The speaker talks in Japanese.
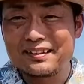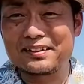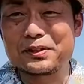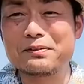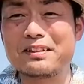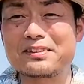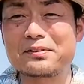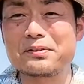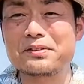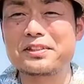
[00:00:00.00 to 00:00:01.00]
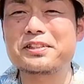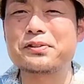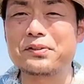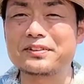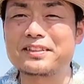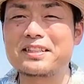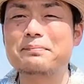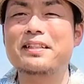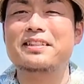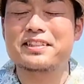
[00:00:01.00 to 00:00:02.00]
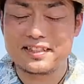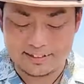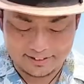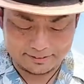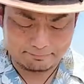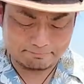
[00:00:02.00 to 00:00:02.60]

え今日はその父の月命日です。